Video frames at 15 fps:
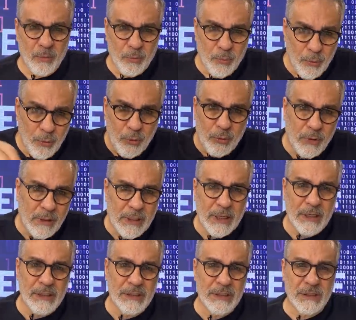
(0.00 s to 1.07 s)
bu
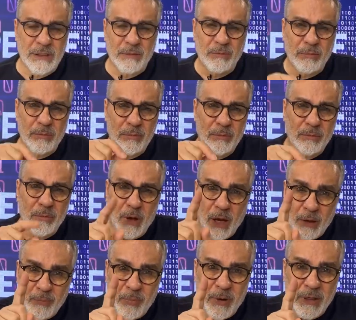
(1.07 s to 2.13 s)
ülke için
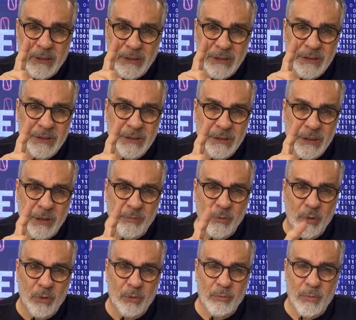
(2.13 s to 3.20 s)
AK Parti için
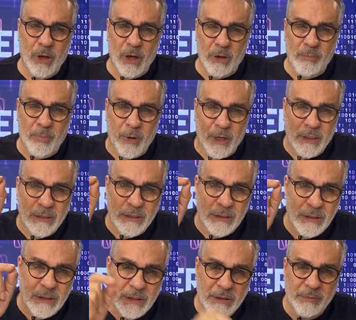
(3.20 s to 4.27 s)
demiyorum. AK
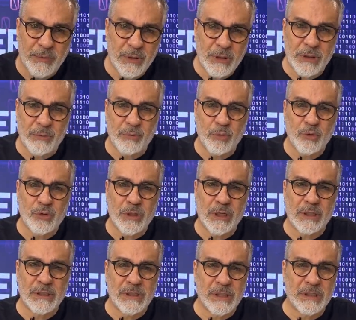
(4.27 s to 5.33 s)
Parti'nin
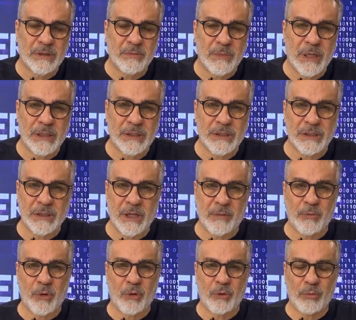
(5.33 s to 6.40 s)
2023'teki seçimler için
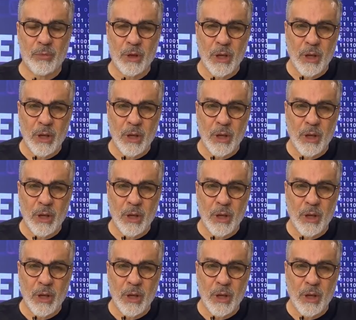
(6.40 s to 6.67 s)
demiyorum.